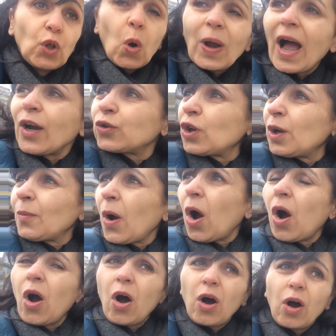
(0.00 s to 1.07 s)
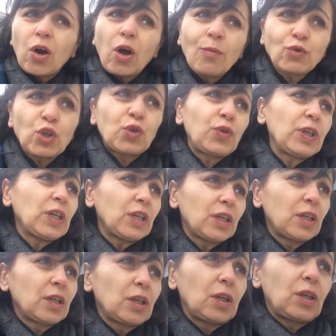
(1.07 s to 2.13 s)
Donc actuellement, comme je
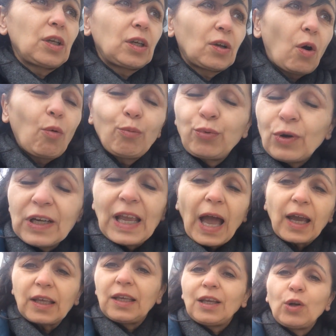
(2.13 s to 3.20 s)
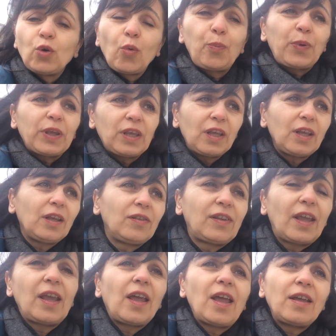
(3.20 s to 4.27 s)
suis en Bulgarie, le pays
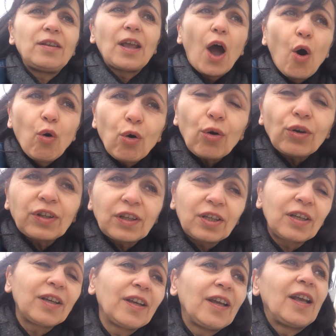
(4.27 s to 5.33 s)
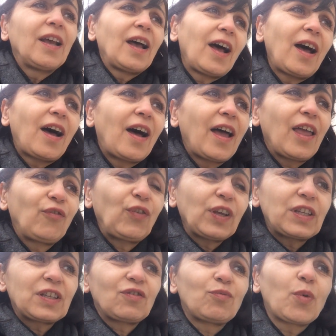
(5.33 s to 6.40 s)
des yaourts, euh,
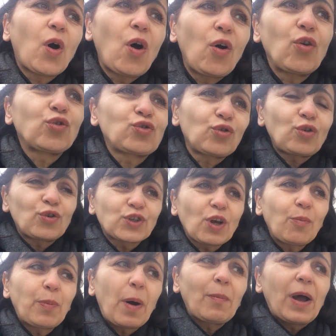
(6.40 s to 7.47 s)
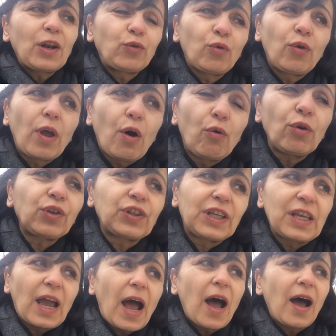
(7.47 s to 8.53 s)
effectivement, je consomme pas mal de yaourts
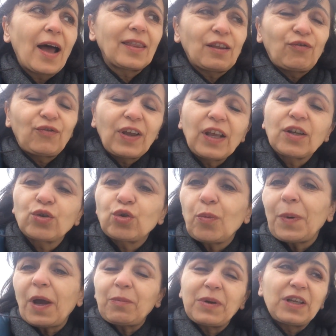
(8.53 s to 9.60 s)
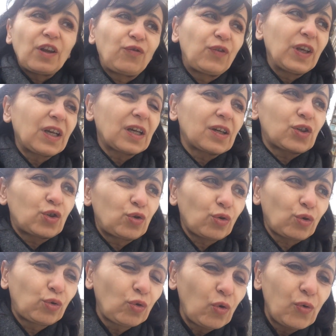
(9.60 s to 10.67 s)
qui a un effet super bénéfique
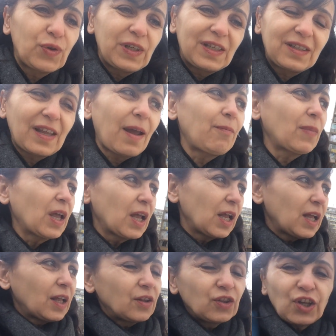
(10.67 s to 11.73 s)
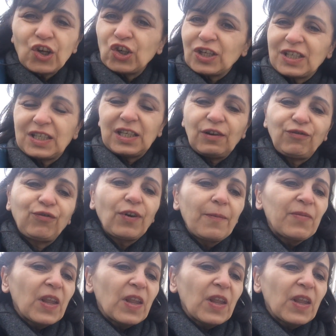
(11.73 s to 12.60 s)
sur tout le système digestif.